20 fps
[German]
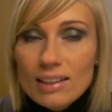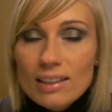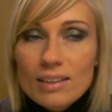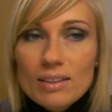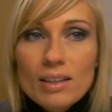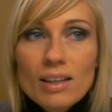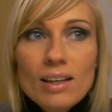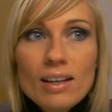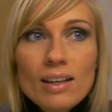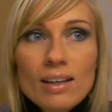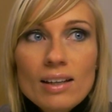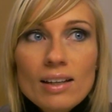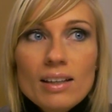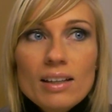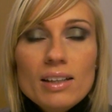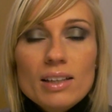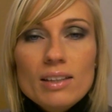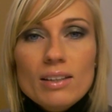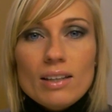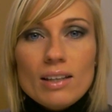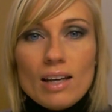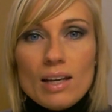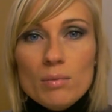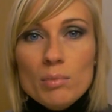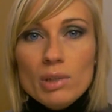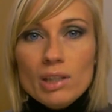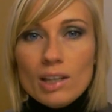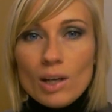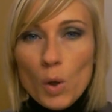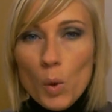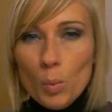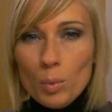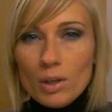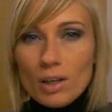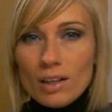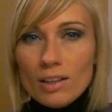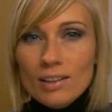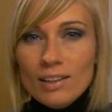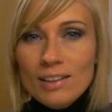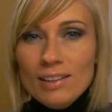Ich, ich kann mich kaum
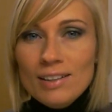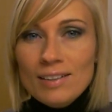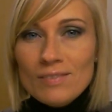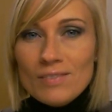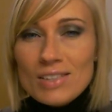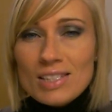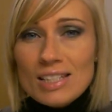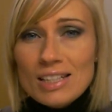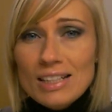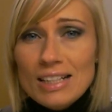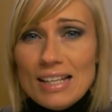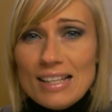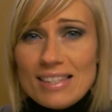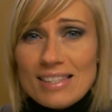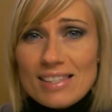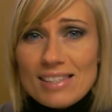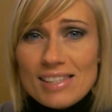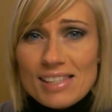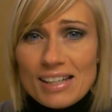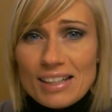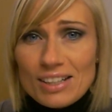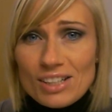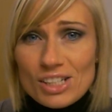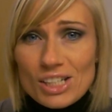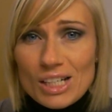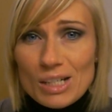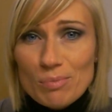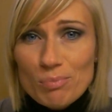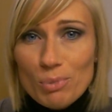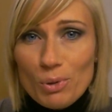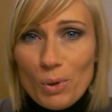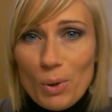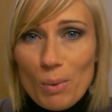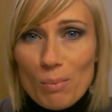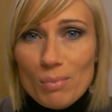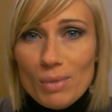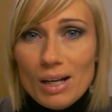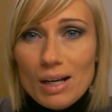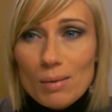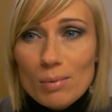daran erinnern, was ich letztes Jahr geschenkt
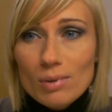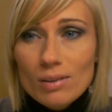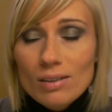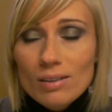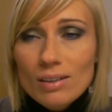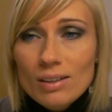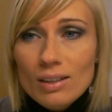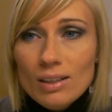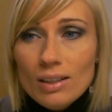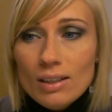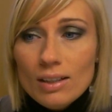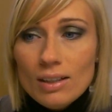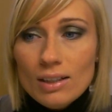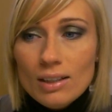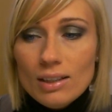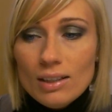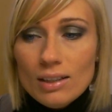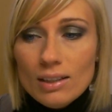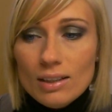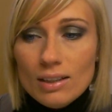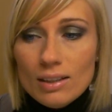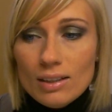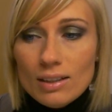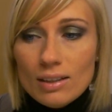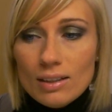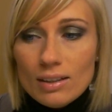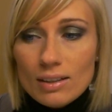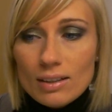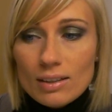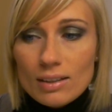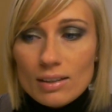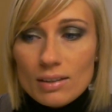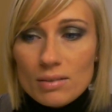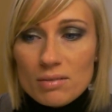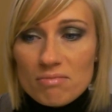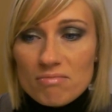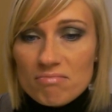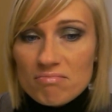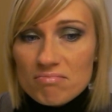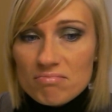bekommen habe.
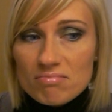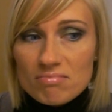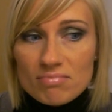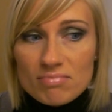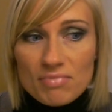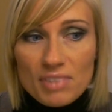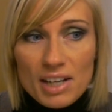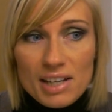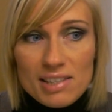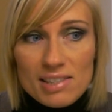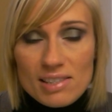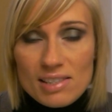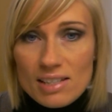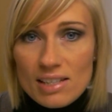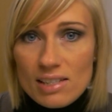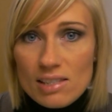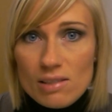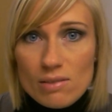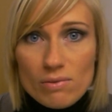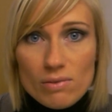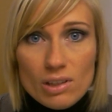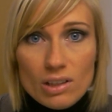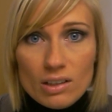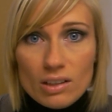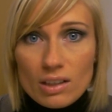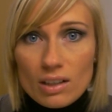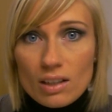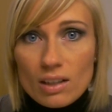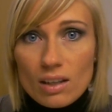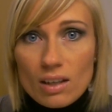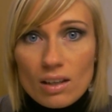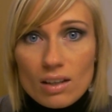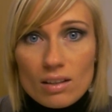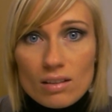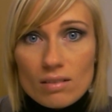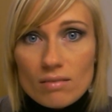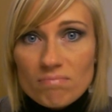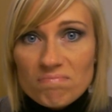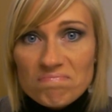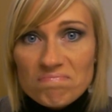Ich weiß es wirklich nicht.